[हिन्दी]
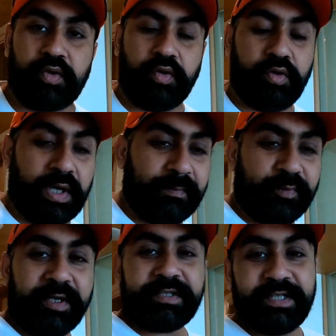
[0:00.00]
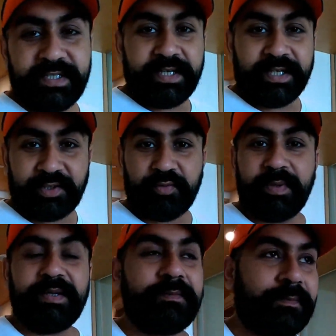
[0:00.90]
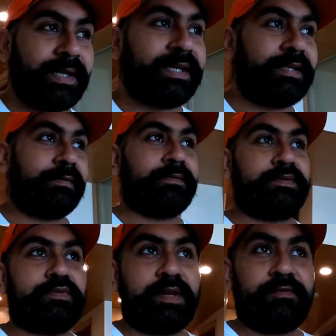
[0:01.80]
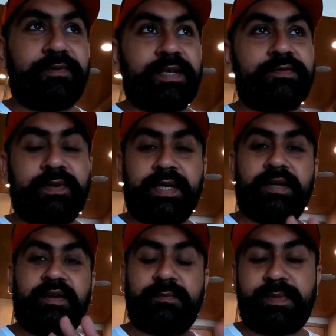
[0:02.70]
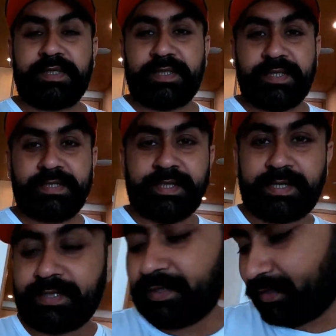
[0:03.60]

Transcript: तो आपको एक चीज़ दिखाता हूँ मैं पहले जो है ना फ्रेश वगैरह और ब्रश करने जा रहा